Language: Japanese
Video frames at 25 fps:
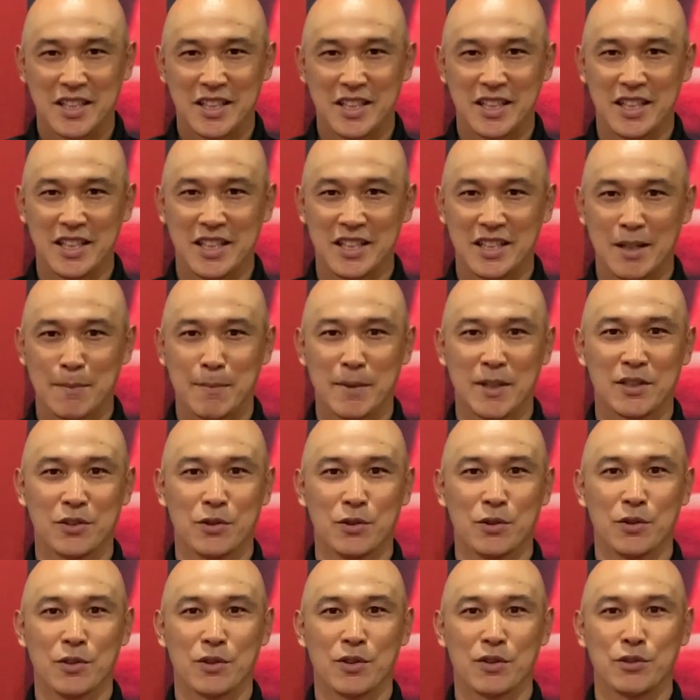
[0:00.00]
えー、山
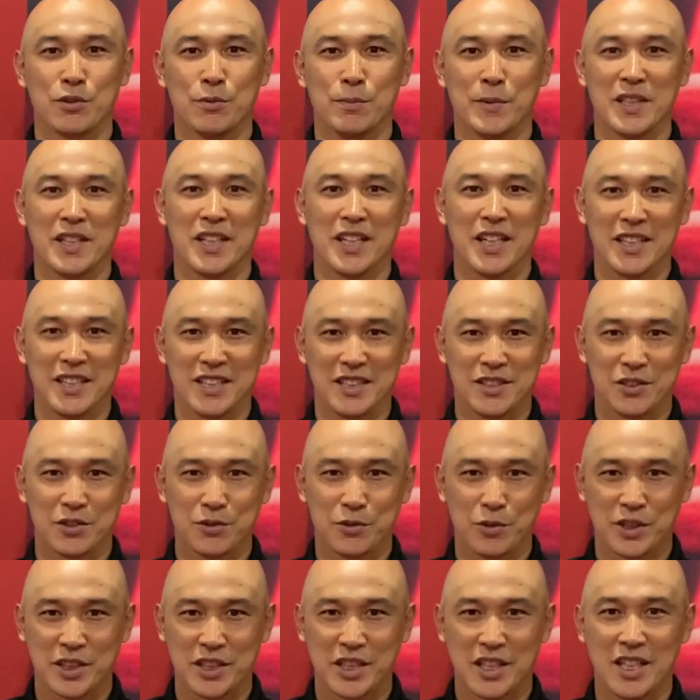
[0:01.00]
と海がありす
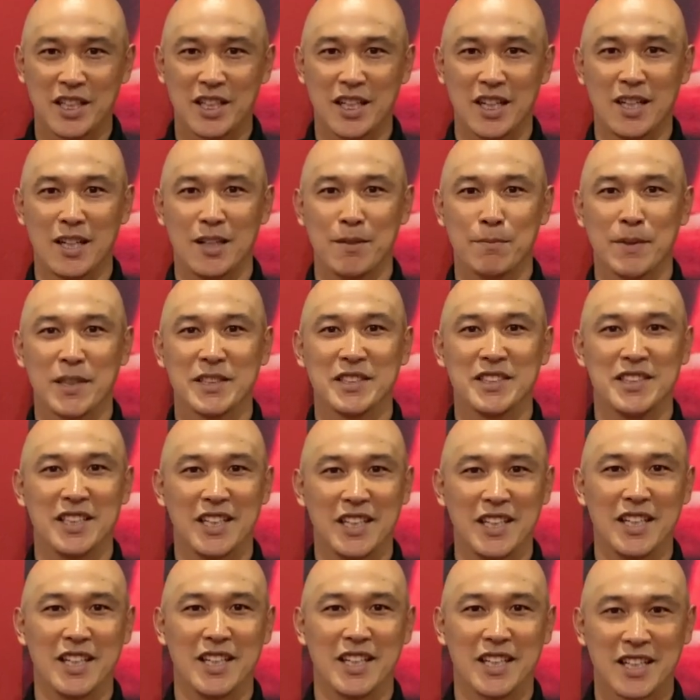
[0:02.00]
ごい綺麗な町
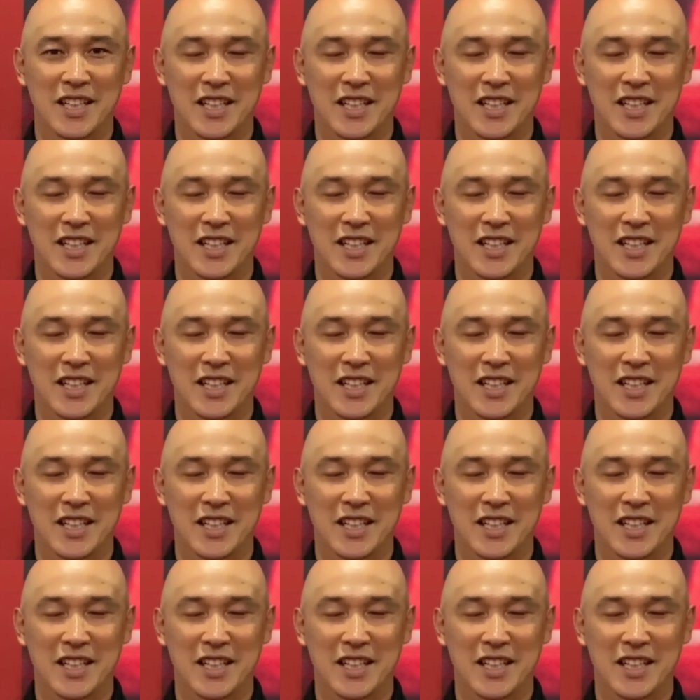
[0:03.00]
で